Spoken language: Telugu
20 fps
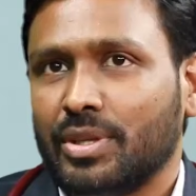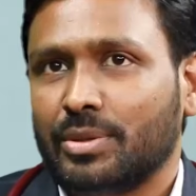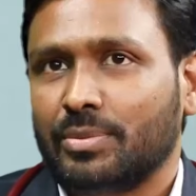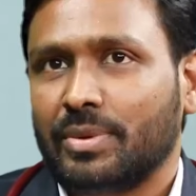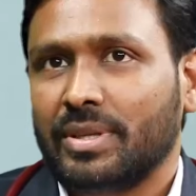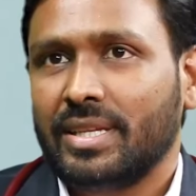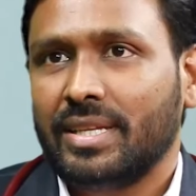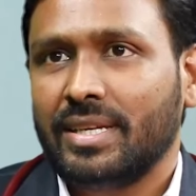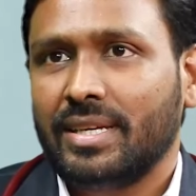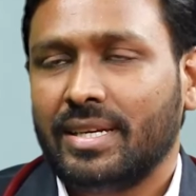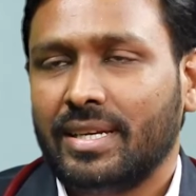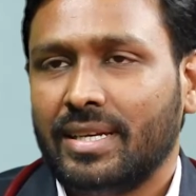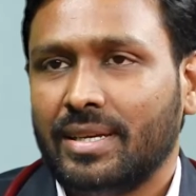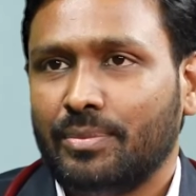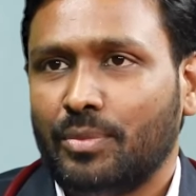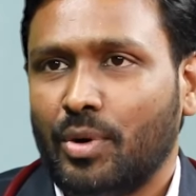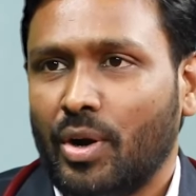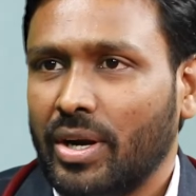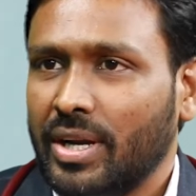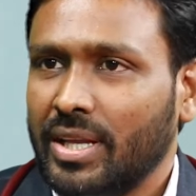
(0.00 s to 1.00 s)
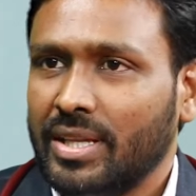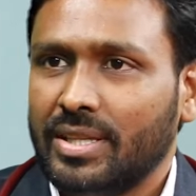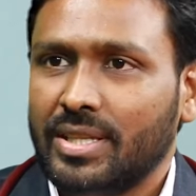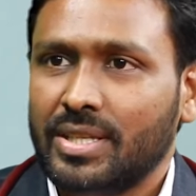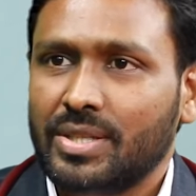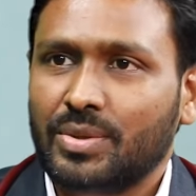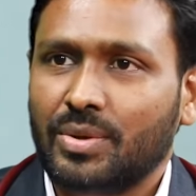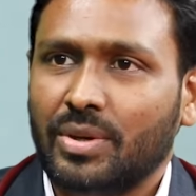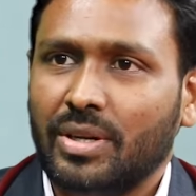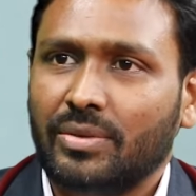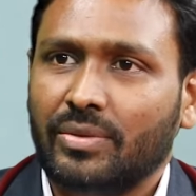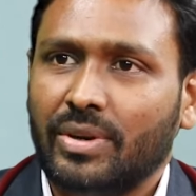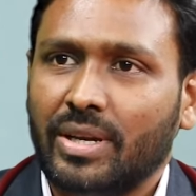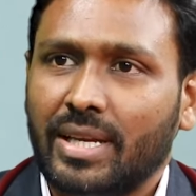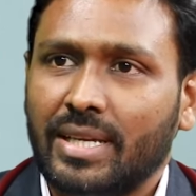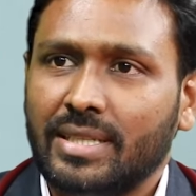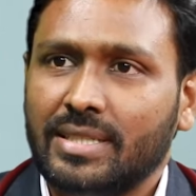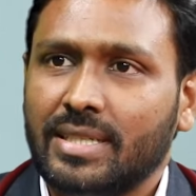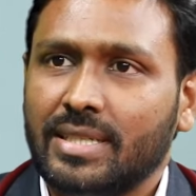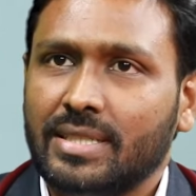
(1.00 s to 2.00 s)
కొంతమంది మార్నింగ్ తీసుకోవాలని
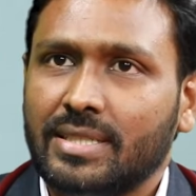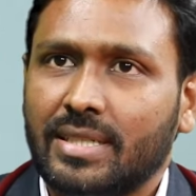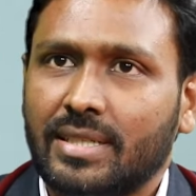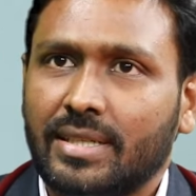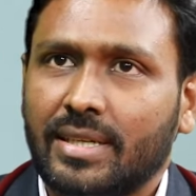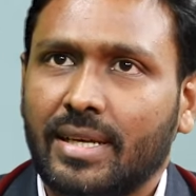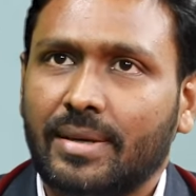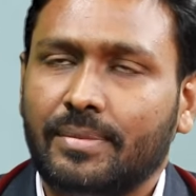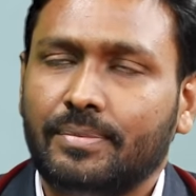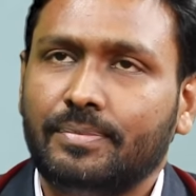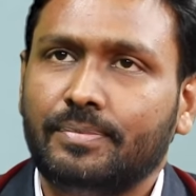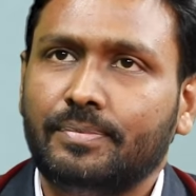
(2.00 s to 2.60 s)
వాళ్ళు ఏం చేయొచ్చు అంటే